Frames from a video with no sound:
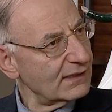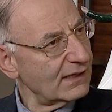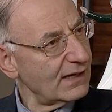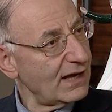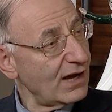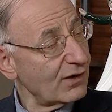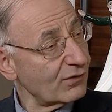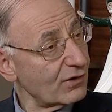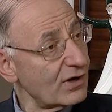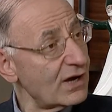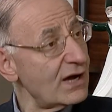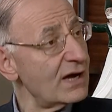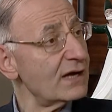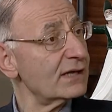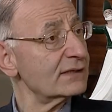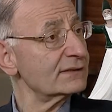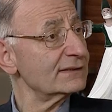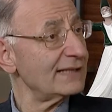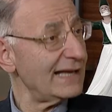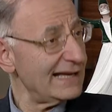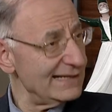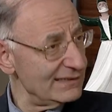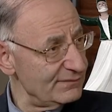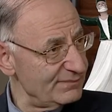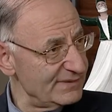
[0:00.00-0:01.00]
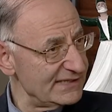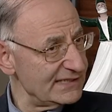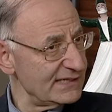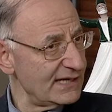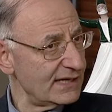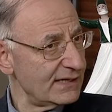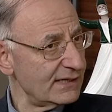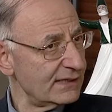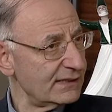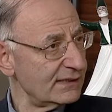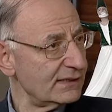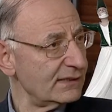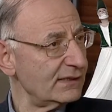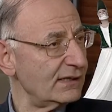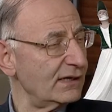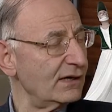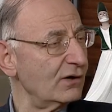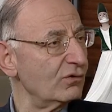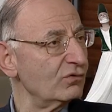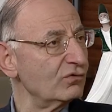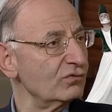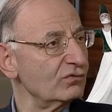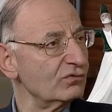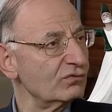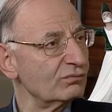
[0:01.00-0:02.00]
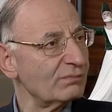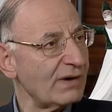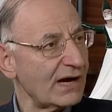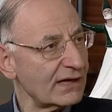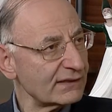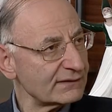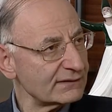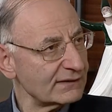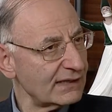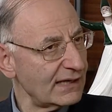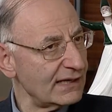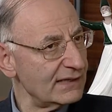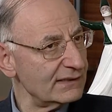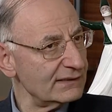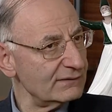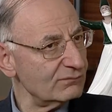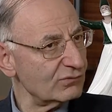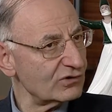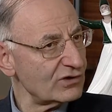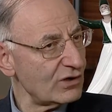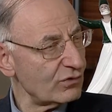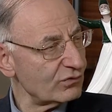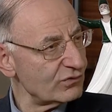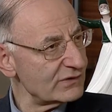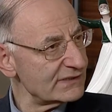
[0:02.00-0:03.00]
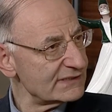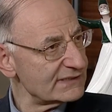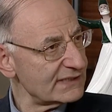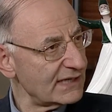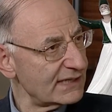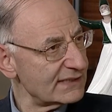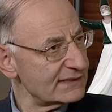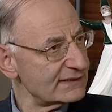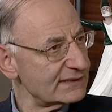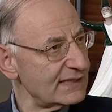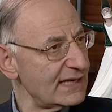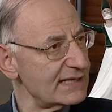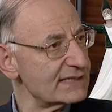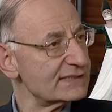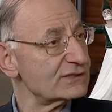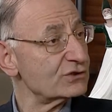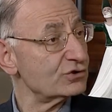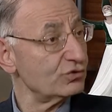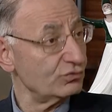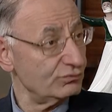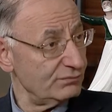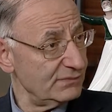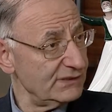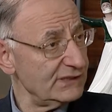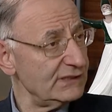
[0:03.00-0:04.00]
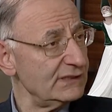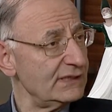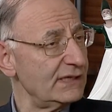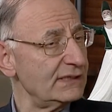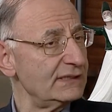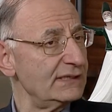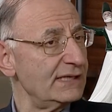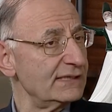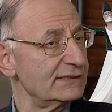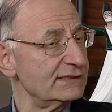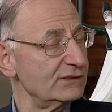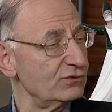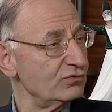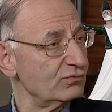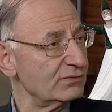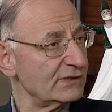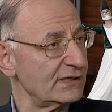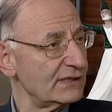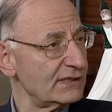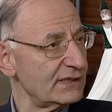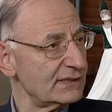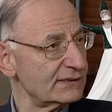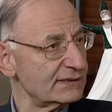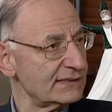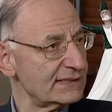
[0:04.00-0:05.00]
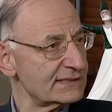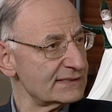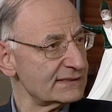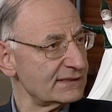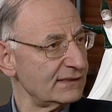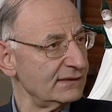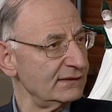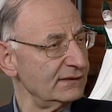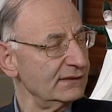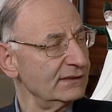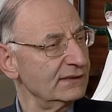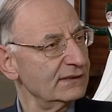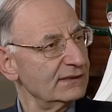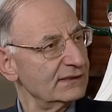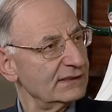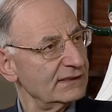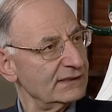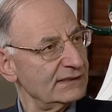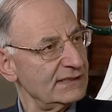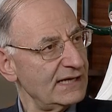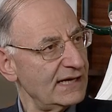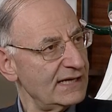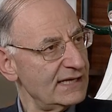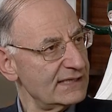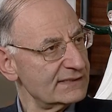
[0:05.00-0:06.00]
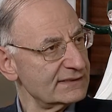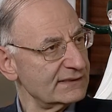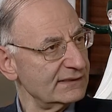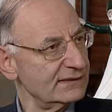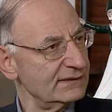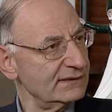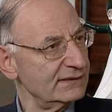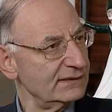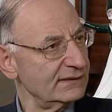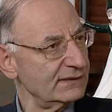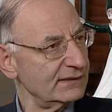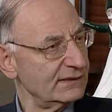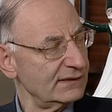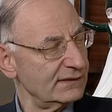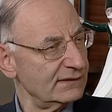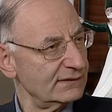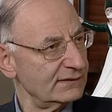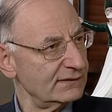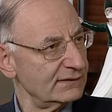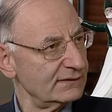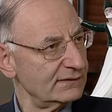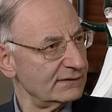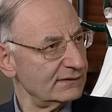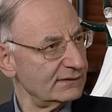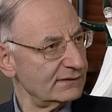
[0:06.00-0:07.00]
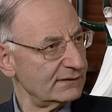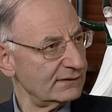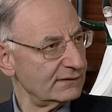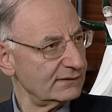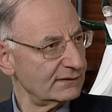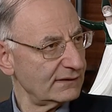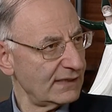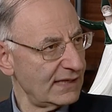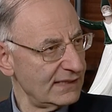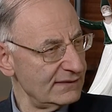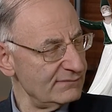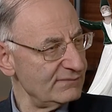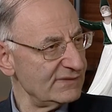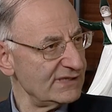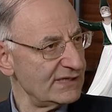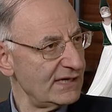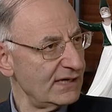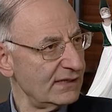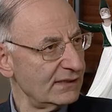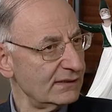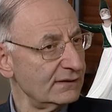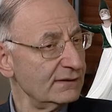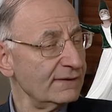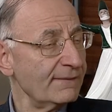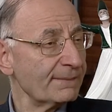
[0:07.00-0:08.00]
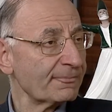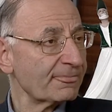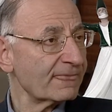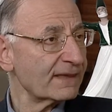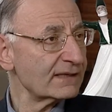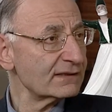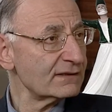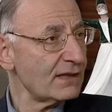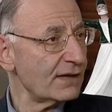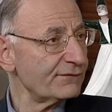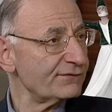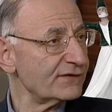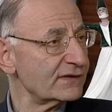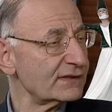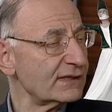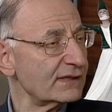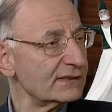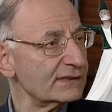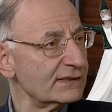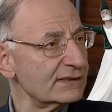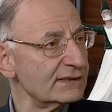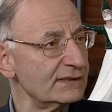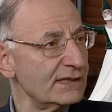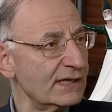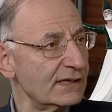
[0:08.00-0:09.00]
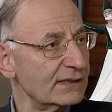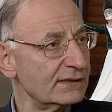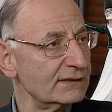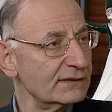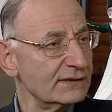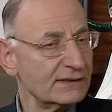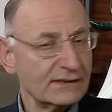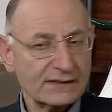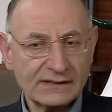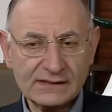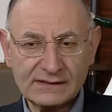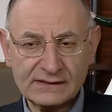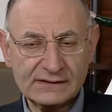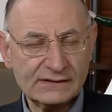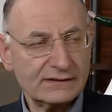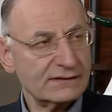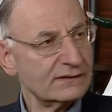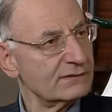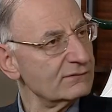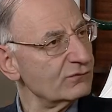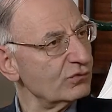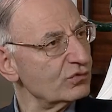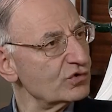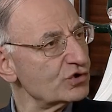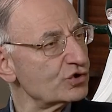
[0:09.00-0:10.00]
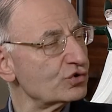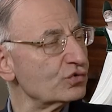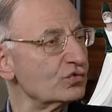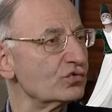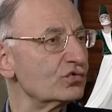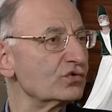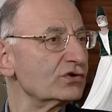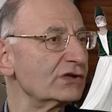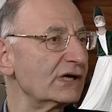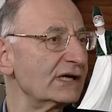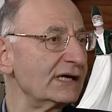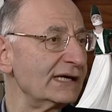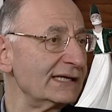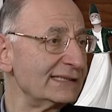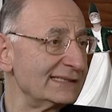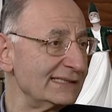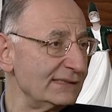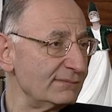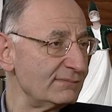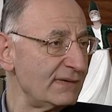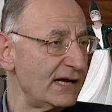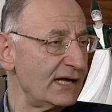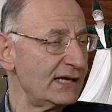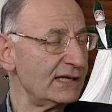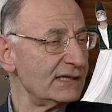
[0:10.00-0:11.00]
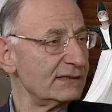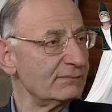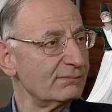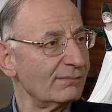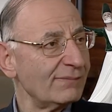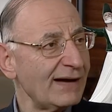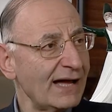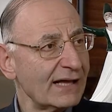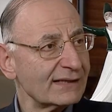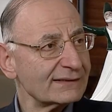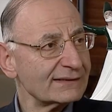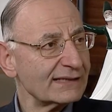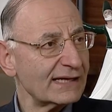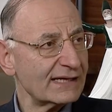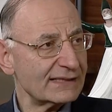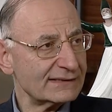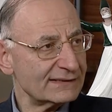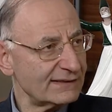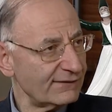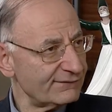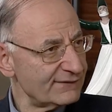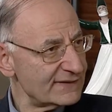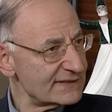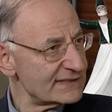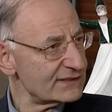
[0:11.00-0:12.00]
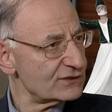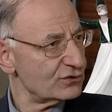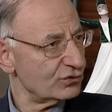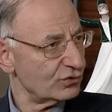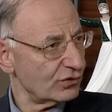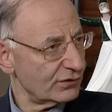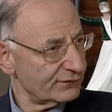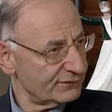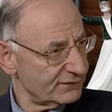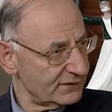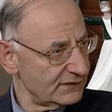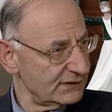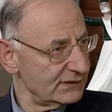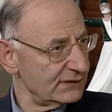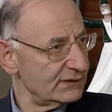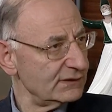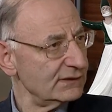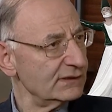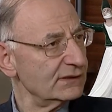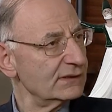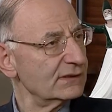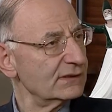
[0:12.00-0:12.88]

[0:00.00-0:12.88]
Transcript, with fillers: أنقاض البناء أو بعض الملوثات السمية التي يمكن أن تصل إلى هذه المياه إضافة إلى وجود احتمال بعض التفسخ في